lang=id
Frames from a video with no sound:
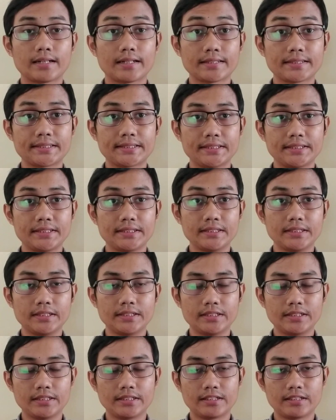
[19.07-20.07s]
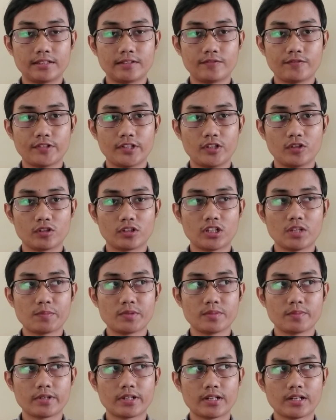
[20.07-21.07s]
ngasih video
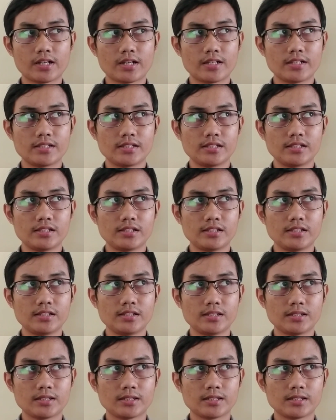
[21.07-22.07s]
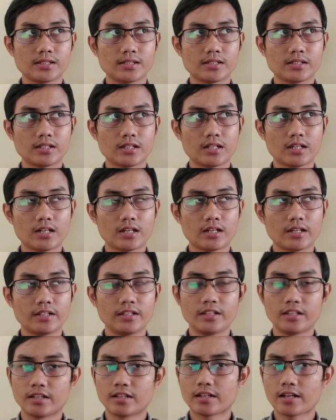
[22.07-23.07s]
tips mengenai uh,
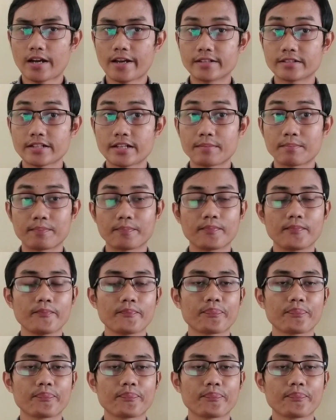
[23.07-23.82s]
ini KSM